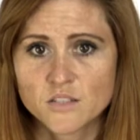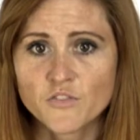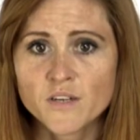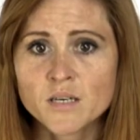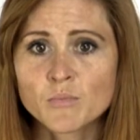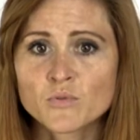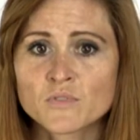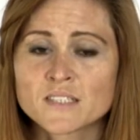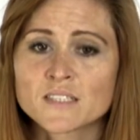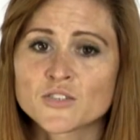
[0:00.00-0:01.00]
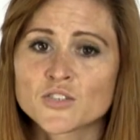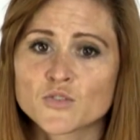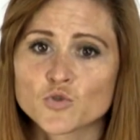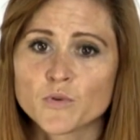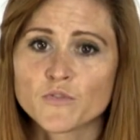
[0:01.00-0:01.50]
Trwa nabór do zasadniczej
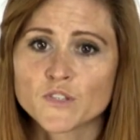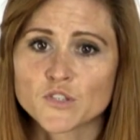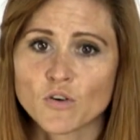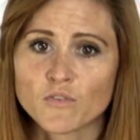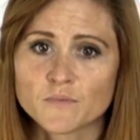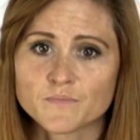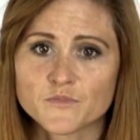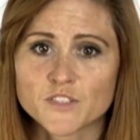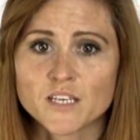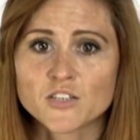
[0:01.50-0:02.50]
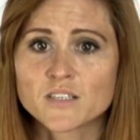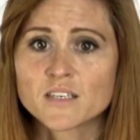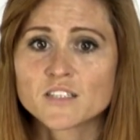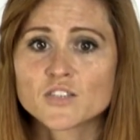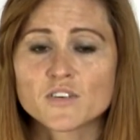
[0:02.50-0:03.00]
służby wojskowej. Wystarczy
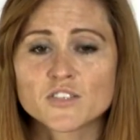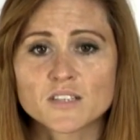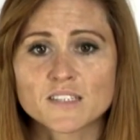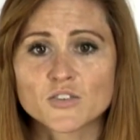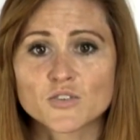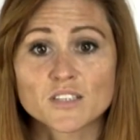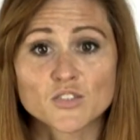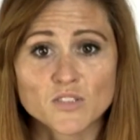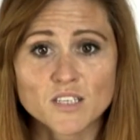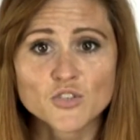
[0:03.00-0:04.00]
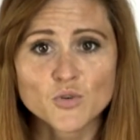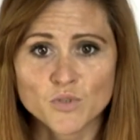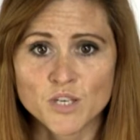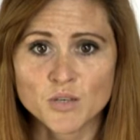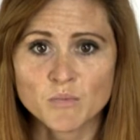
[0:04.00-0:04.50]
zarejestrować się na stronie Zostań
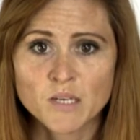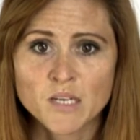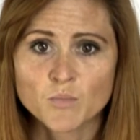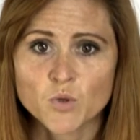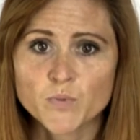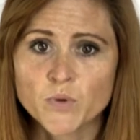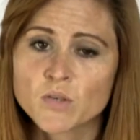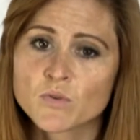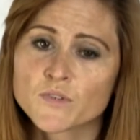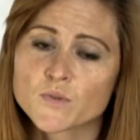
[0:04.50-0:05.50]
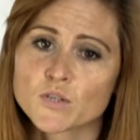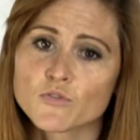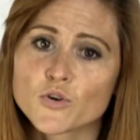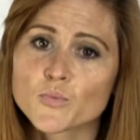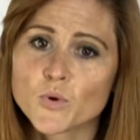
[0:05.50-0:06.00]
żołnierzem. Po spełnieniu i wysłaniu
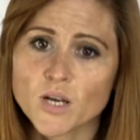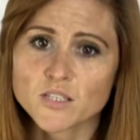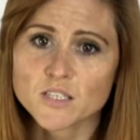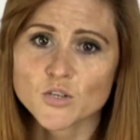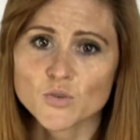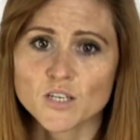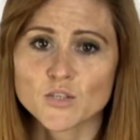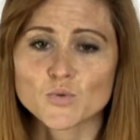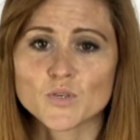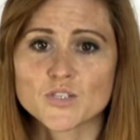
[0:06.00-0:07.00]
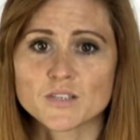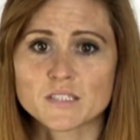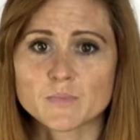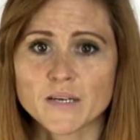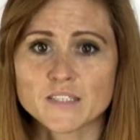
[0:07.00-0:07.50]
formularza skontaktuje się
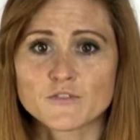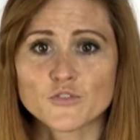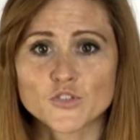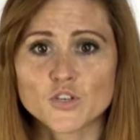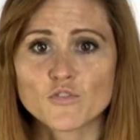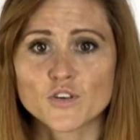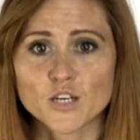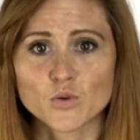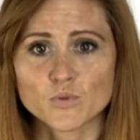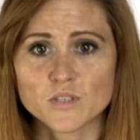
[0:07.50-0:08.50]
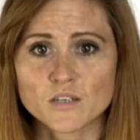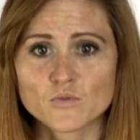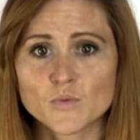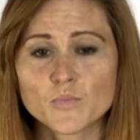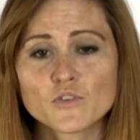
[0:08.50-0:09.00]
z Państwem wojskowy rekruter,
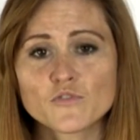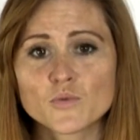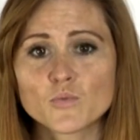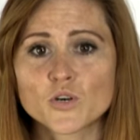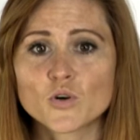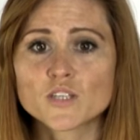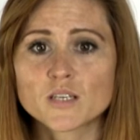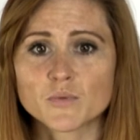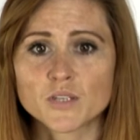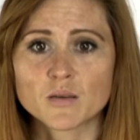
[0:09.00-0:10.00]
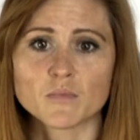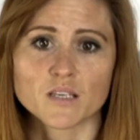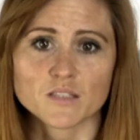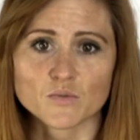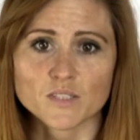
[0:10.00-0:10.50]
który poinformuje o terminie i
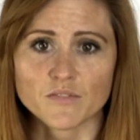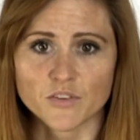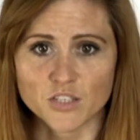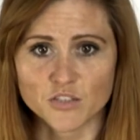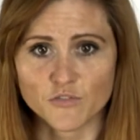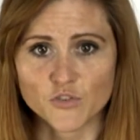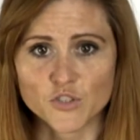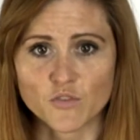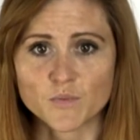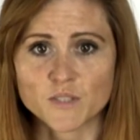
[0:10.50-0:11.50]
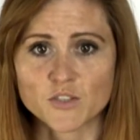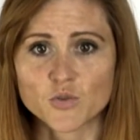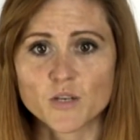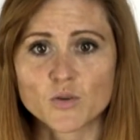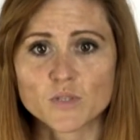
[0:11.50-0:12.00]
miejscu stawienia się w Wojskowym
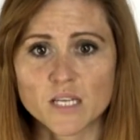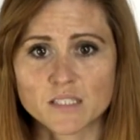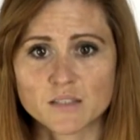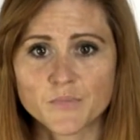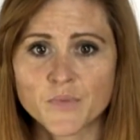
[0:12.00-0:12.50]
Centrum Rekrutacji.